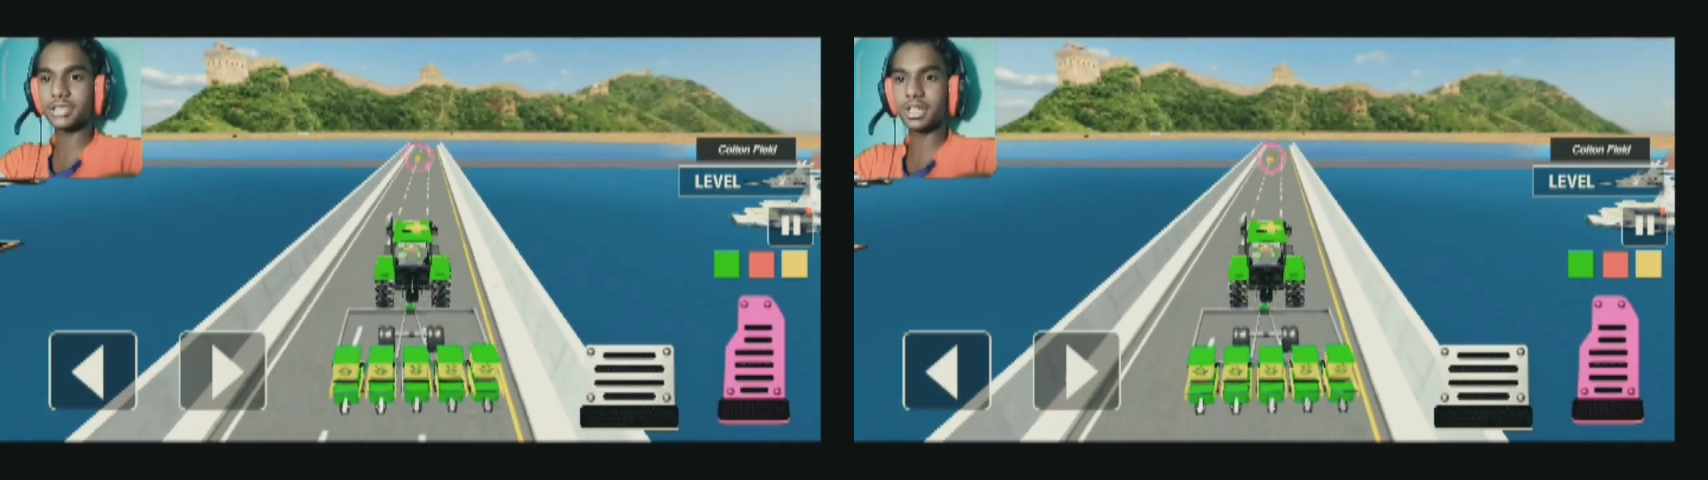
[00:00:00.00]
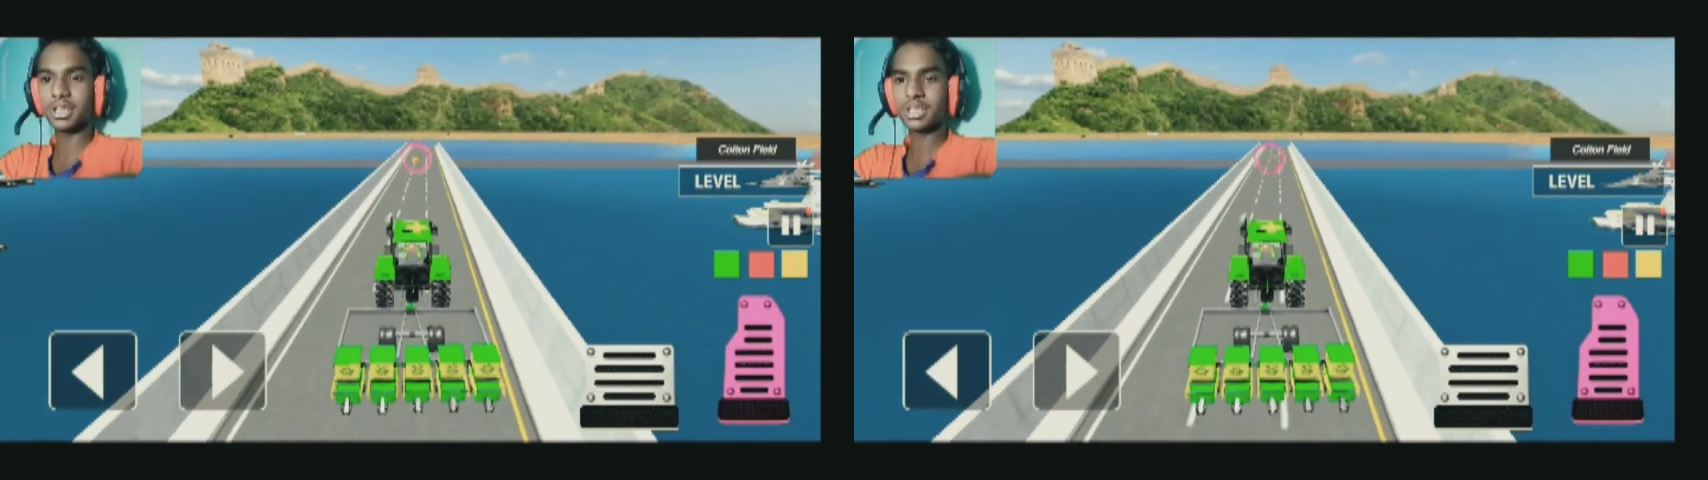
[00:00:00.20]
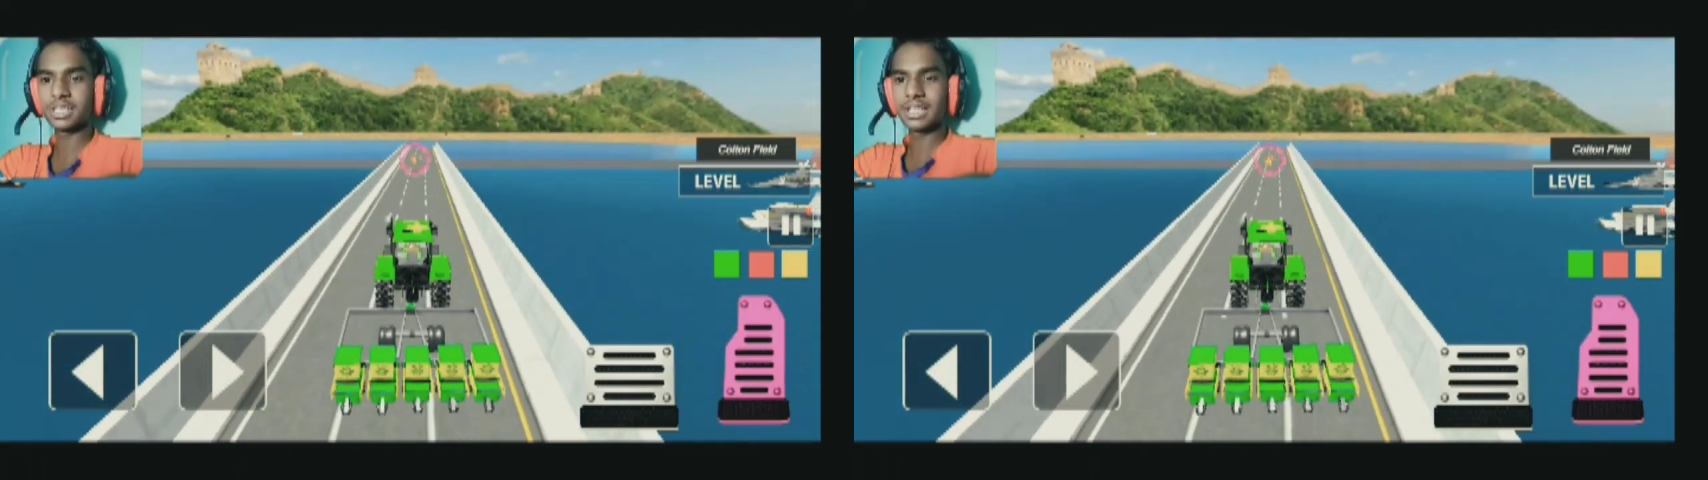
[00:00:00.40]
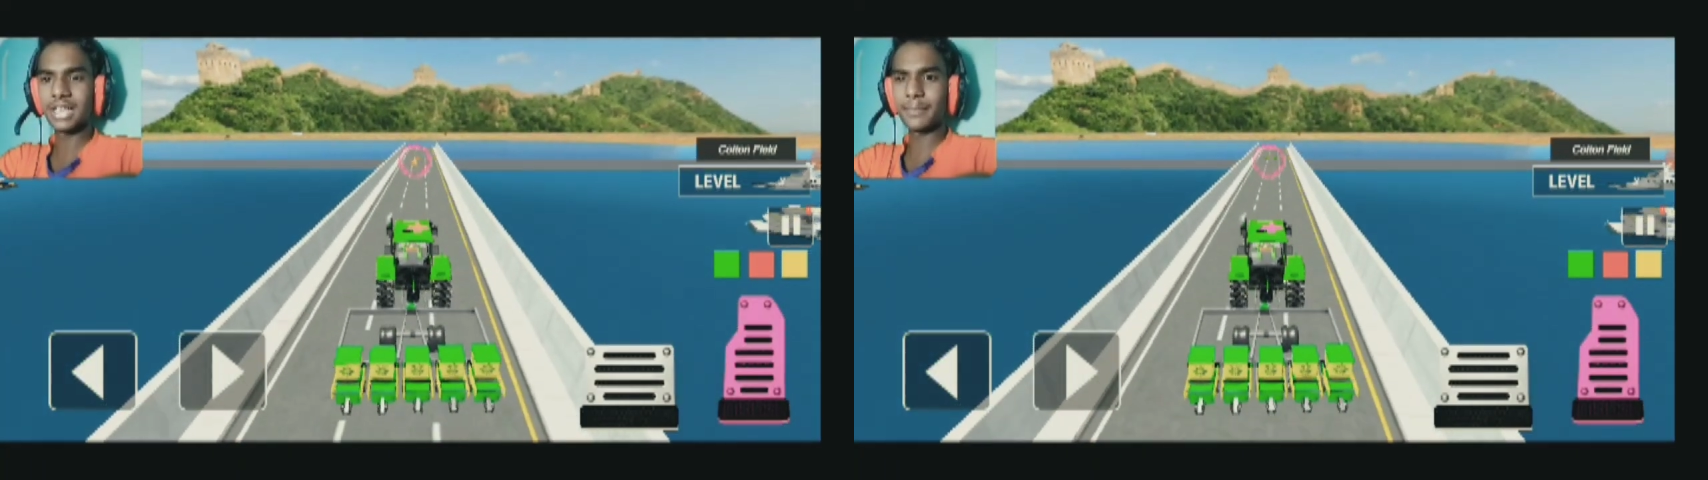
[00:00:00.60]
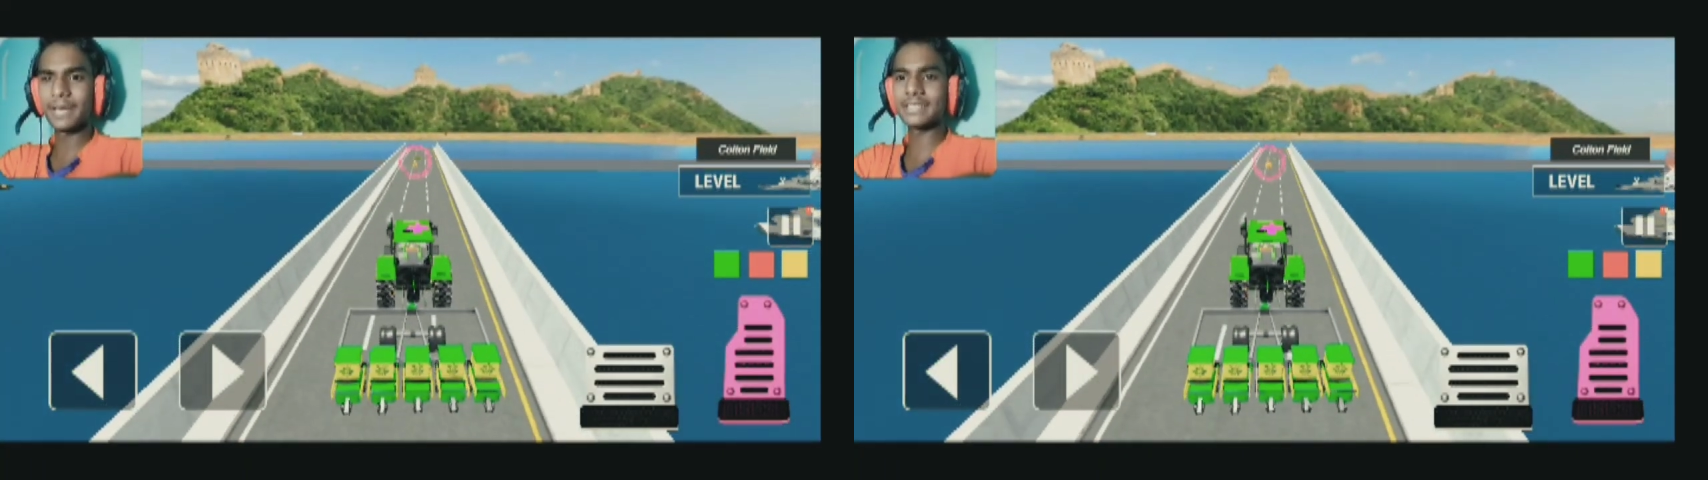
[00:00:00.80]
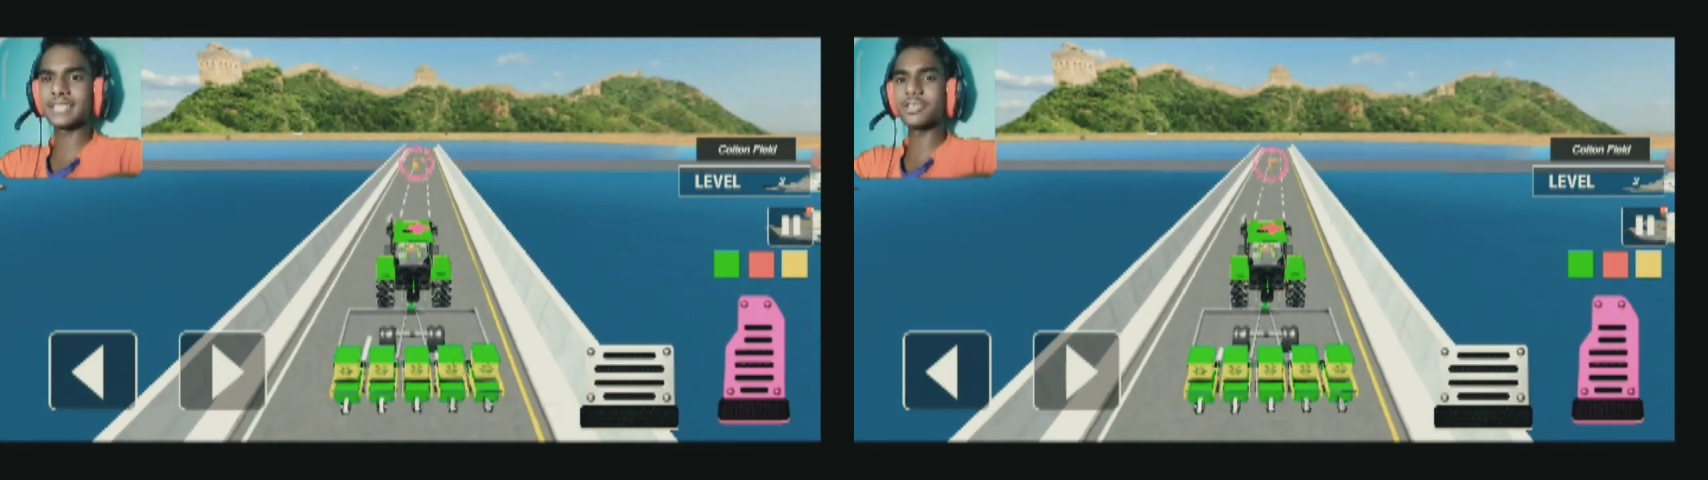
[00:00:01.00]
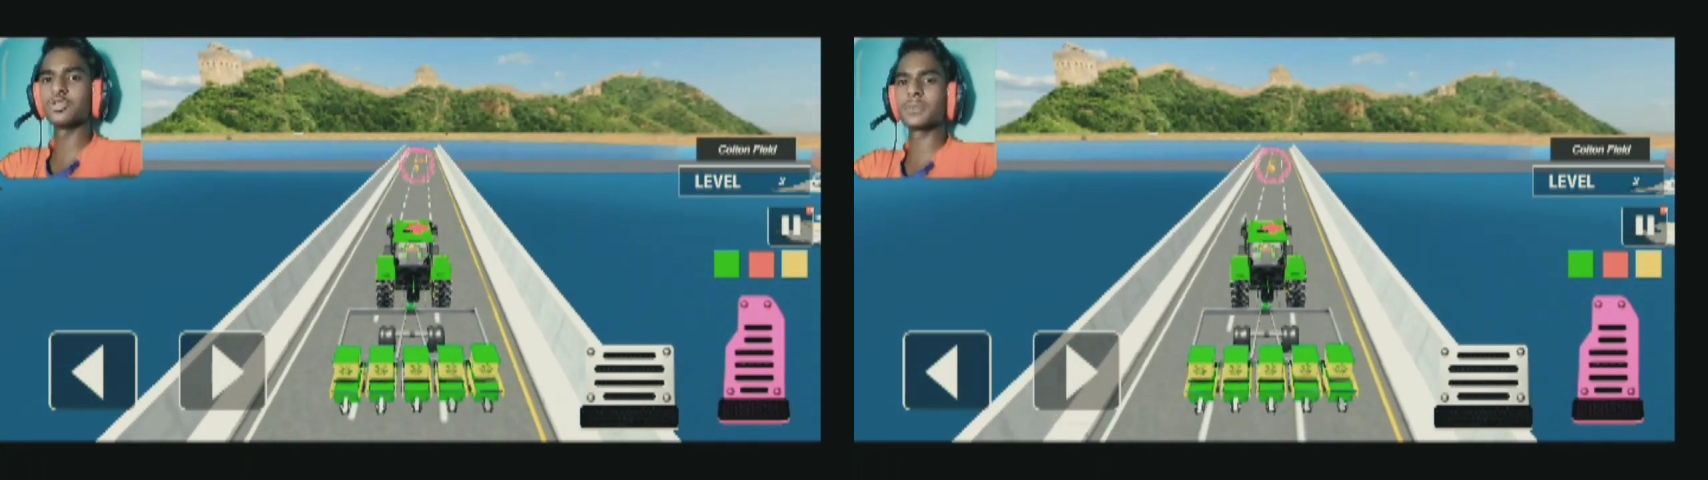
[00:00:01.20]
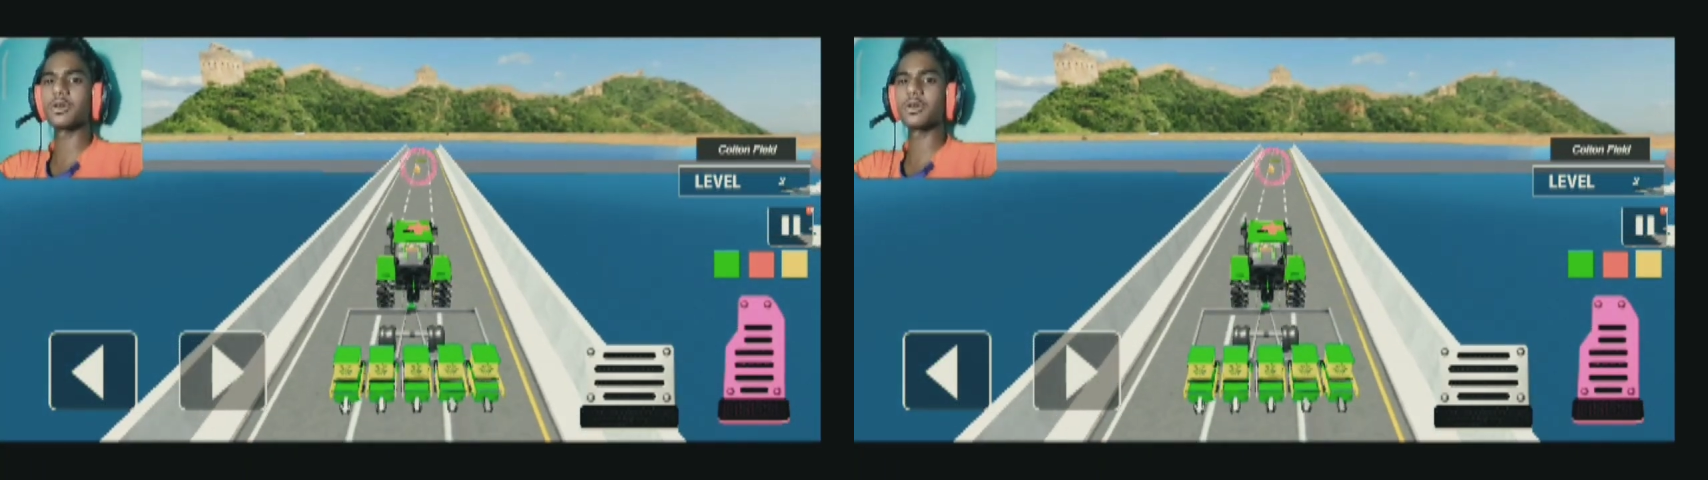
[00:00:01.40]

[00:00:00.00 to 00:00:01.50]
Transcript: इसके अंदर अबे इसका यूज़